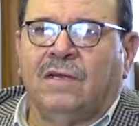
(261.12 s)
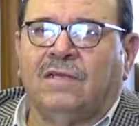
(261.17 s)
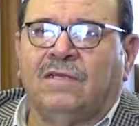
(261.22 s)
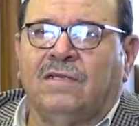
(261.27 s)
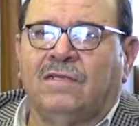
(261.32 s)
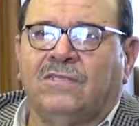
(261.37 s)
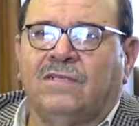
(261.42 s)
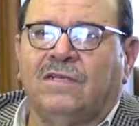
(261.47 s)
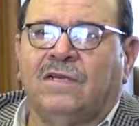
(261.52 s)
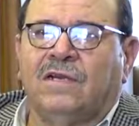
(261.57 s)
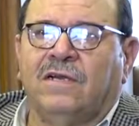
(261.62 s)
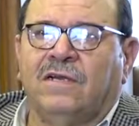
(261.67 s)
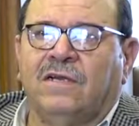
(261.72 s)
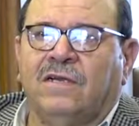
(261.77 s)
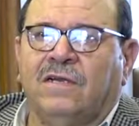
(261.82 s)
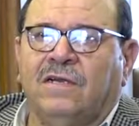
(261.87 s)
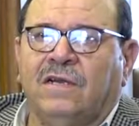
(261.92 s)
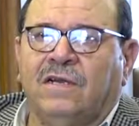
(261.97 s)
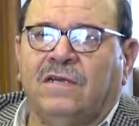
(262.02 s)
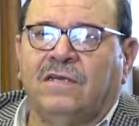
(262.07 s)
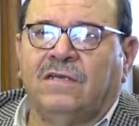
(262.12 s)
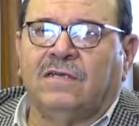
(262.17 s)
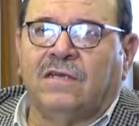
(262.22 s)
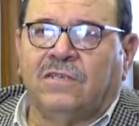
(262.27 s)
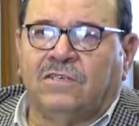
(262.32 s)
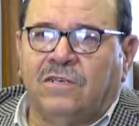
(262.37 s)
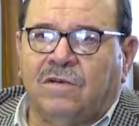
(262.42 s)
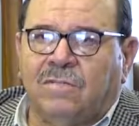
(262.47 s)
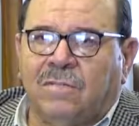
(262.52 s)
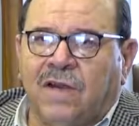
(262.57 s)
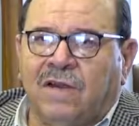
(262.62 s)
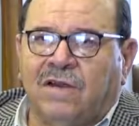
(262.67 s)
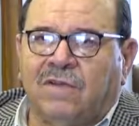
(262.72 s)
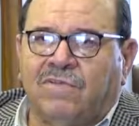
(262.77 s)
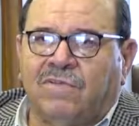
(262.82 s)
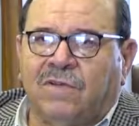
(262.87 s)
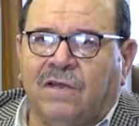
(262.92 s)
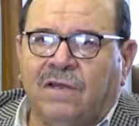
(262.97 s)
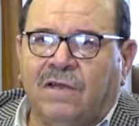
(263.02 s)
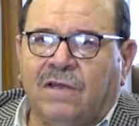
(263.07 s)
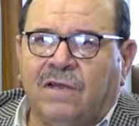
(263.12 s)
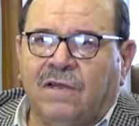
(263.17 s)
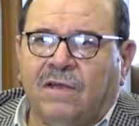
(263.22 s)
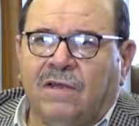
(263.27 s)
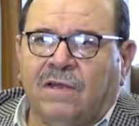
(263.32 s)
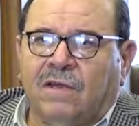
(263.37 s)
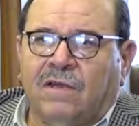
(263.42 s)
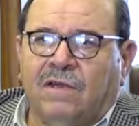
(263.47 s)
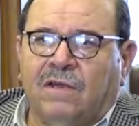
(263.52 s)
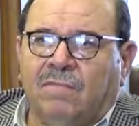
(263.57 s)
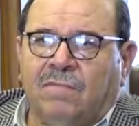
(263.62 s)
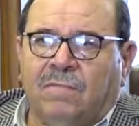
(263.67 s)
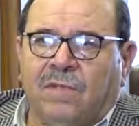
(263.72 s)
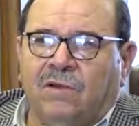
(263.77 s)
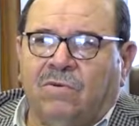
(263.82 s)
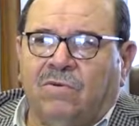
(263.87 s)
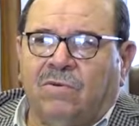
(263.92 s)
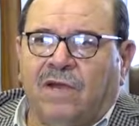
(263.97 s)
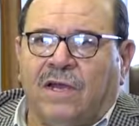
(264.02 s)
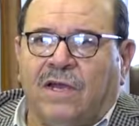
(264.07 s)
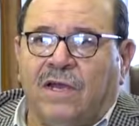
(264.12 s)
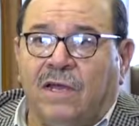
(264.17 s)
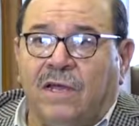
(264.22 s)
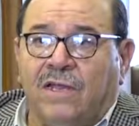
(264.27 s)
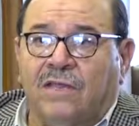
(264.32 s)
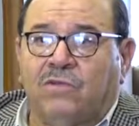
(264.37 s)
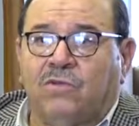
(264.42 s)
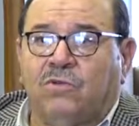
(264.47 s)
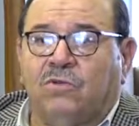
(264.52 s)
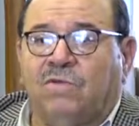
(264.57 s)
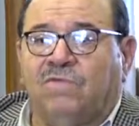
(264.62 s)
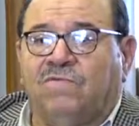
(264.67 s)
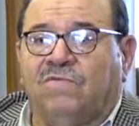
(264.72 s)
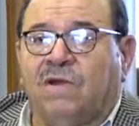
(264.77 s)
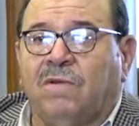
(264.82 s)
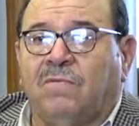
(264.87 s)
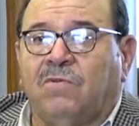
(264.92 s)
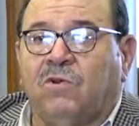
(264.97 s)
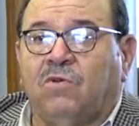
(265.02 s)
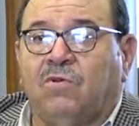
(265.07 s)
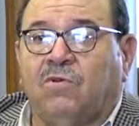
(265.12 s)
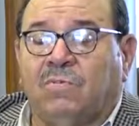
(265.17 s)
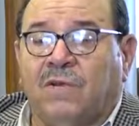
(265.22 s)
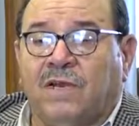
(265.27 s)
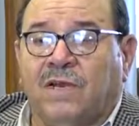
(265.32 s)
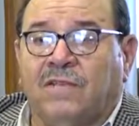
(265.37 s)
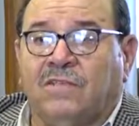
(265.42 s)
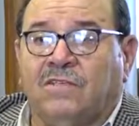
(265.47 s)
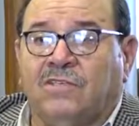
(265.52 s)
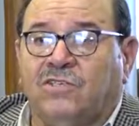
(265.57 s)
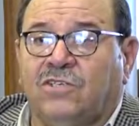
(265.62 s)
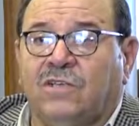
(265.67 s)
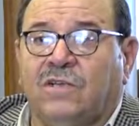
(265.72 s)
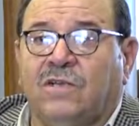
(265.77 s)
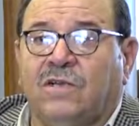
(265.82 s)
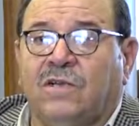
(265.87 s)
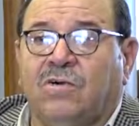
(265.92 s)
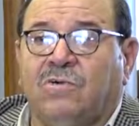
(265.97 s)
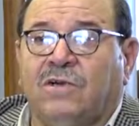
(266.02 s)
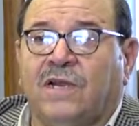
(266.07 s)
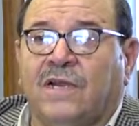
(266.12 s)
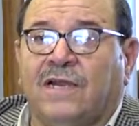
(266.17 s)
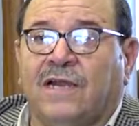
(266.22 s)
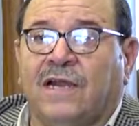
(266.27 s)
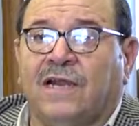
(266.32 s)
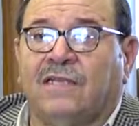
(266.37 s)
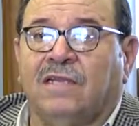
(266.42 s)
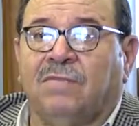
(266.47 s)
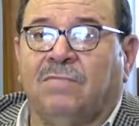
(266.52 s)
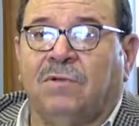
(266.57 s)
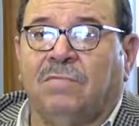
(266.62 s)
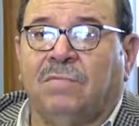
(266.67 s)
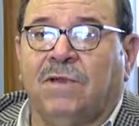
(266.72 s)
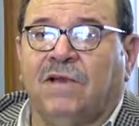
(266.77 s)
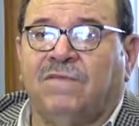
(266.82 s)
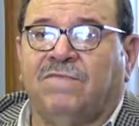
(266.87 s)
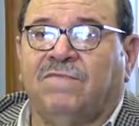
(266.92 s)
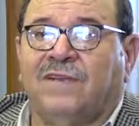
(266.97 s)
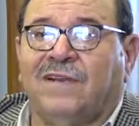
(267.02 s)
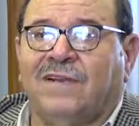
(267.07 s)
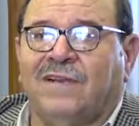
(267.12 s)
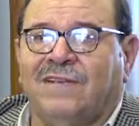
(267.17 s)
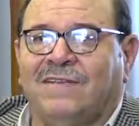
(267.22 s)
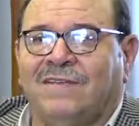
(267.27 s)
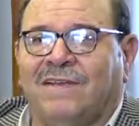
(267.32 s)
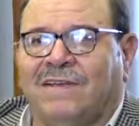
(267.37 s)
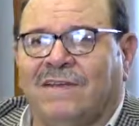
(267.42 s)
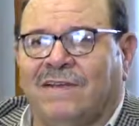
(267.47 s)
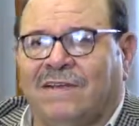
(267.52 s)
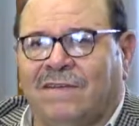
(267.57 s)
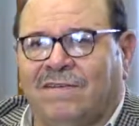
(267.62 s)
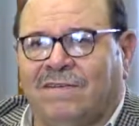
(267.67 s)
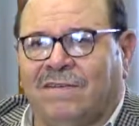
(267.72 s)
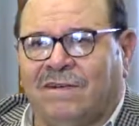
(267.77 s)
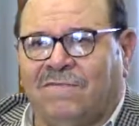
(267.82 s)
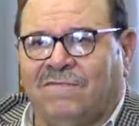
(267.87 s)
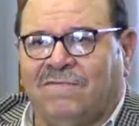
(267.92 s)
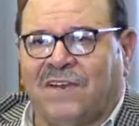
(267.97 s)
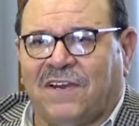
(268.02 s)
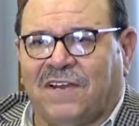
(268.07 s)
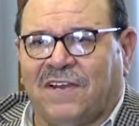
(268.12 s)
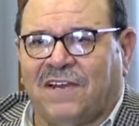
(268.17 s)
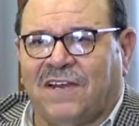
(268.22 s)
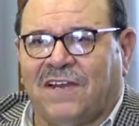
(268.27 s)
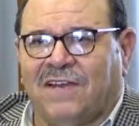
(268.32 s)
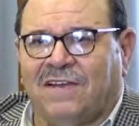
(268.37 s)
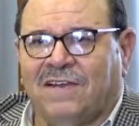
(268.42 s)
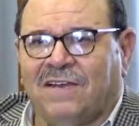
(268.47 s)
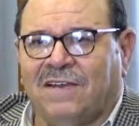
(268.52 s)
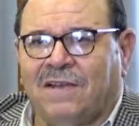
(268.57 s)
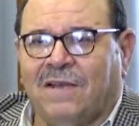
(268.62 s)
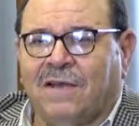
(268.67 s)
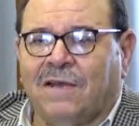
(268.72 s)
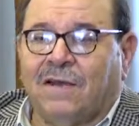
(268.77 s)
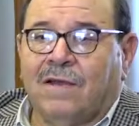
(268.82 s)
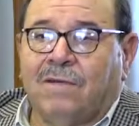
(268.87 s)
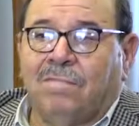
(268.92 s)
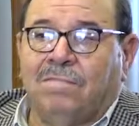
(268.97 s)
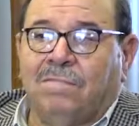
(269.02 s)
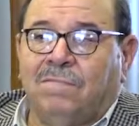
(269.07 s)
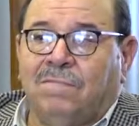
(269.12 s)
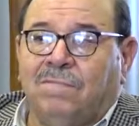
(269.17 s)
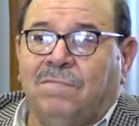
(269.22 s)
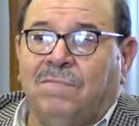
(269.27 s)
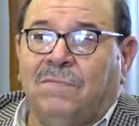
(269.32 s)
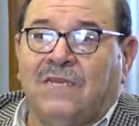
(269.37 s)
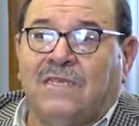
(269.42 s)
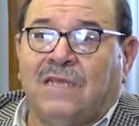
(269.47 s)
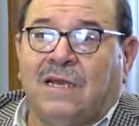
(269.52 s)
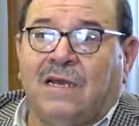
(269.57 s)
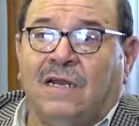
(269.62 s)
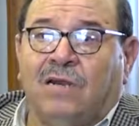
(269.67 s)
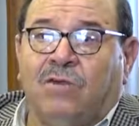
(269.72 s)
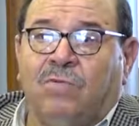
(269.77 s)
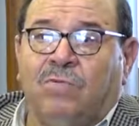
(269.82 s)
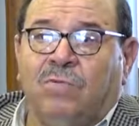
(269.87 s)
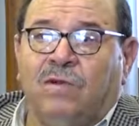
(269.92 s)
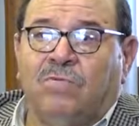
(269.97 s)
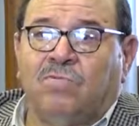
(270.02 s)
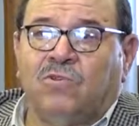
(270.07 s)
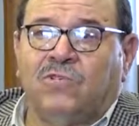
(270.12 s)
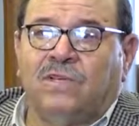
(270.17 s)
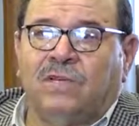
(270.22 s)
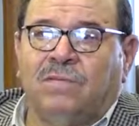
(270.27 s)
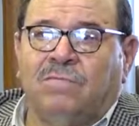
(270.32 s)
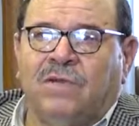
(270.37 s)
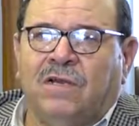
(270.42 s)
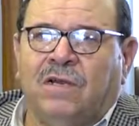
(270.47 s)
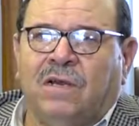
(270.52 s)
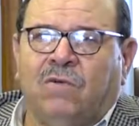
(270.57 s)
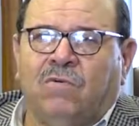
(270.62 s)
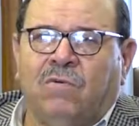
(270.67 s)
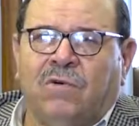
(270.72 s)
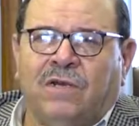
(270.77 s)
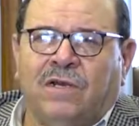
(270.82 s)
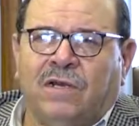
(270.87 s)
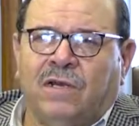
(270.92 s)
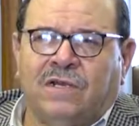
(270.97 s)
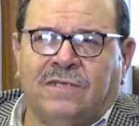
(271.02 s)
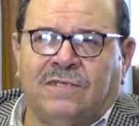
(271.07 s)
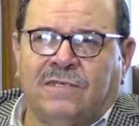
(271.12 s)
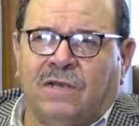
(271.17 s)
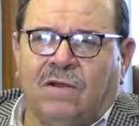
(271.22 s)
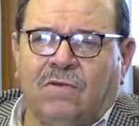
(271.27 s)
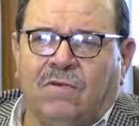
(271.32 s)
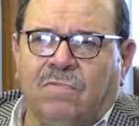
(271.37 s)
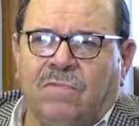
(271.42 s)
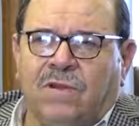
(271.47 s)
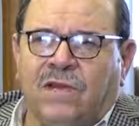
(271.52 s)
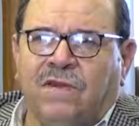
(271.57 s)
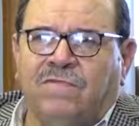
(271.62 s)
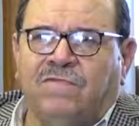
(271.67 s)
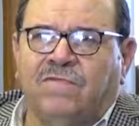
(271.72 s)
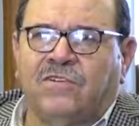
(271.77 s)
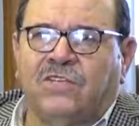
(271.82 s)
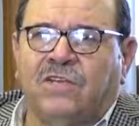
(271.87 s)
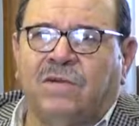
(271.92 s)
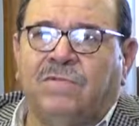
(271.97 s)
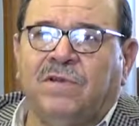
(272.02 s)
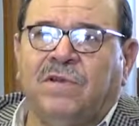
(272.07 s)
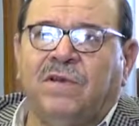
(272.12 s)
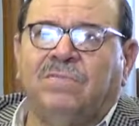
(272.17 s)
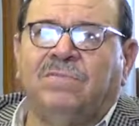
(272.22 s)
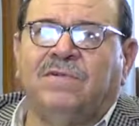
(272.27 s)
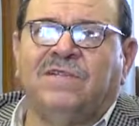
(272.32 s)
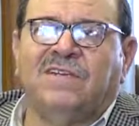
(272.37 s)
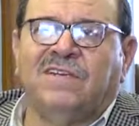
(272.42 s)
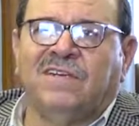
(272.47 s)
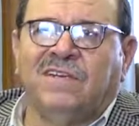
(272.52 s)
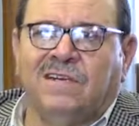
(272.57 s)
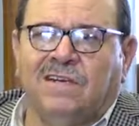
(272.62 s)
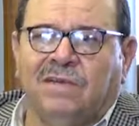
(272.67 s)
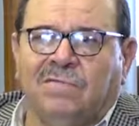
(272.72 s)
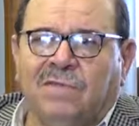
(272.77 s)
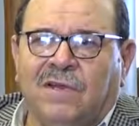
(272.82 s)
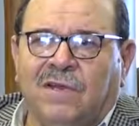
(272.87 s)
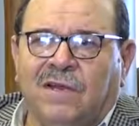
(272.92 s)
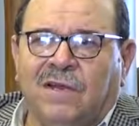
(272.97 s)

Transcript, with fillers: نلتجئ إلى إنتاج المعرفة ما نلاحظ هذا سوء الفهم اليوم ناتج لان هناك عدم المعرفه لدى كلا الفريقين ما يتعلق بالمسلمين اولا ليست لهم معرفه شامله بدينهم